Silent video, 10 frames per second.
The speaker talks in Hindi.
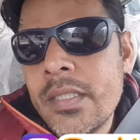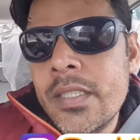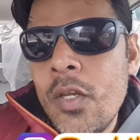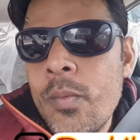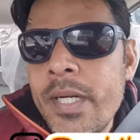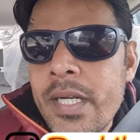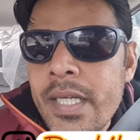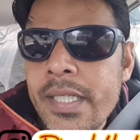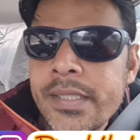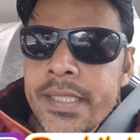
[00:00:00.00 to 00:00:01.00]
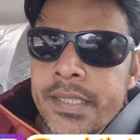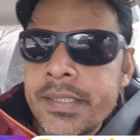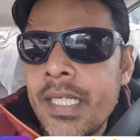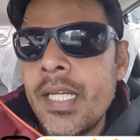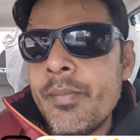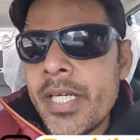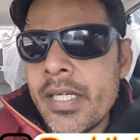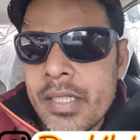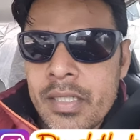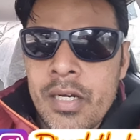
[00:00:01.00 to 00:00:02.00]
किलोमीटर है जैसे चलने
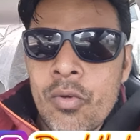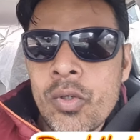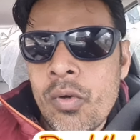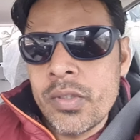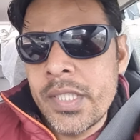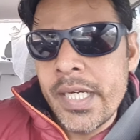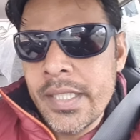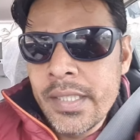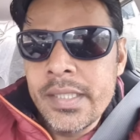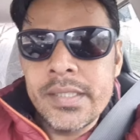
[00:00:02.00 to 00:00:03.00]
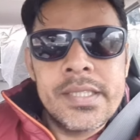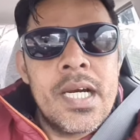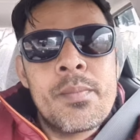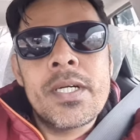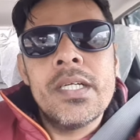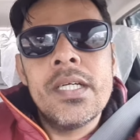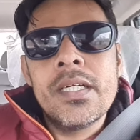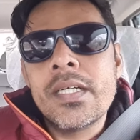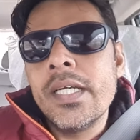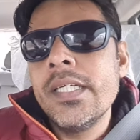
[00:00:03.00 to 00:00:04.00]
में काउंट होते हैं जैसे आप
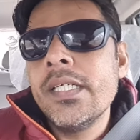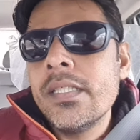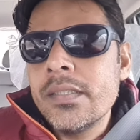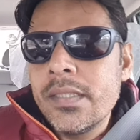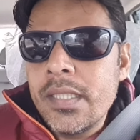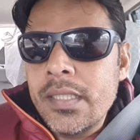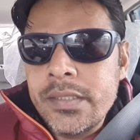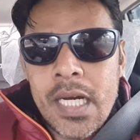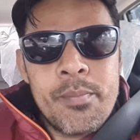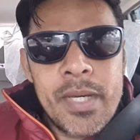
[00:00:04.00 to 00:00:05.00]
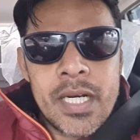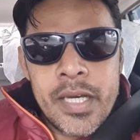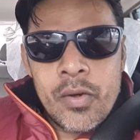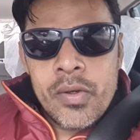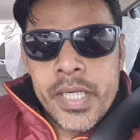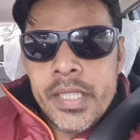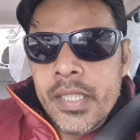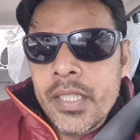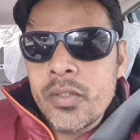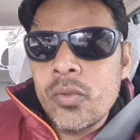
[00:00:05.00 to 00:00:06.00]
कहीं जाम में खड़े हो गए
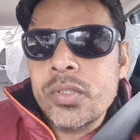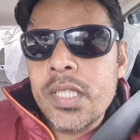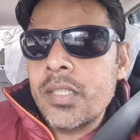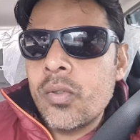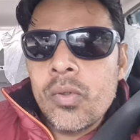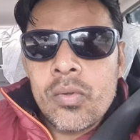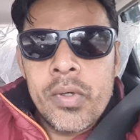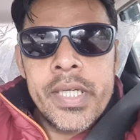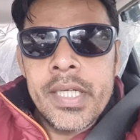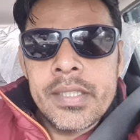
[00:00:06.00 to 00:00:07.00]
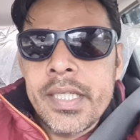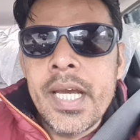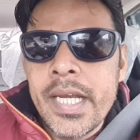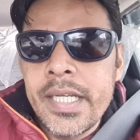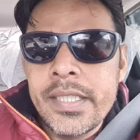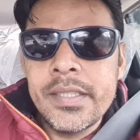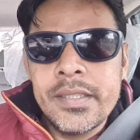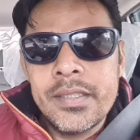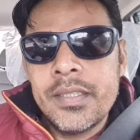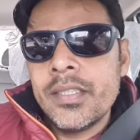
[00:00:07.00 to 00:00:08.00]
तो उसका तो कोई गिनती है ही
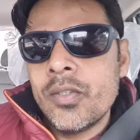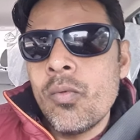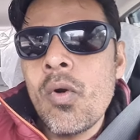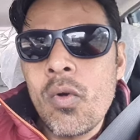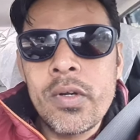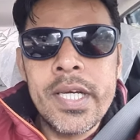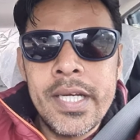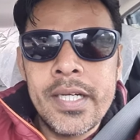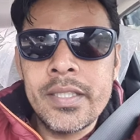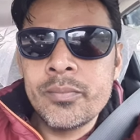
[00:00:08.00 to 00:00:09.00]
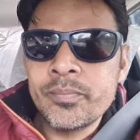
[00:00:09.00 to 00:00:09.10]
नहीं तो वो कौन गिनेगा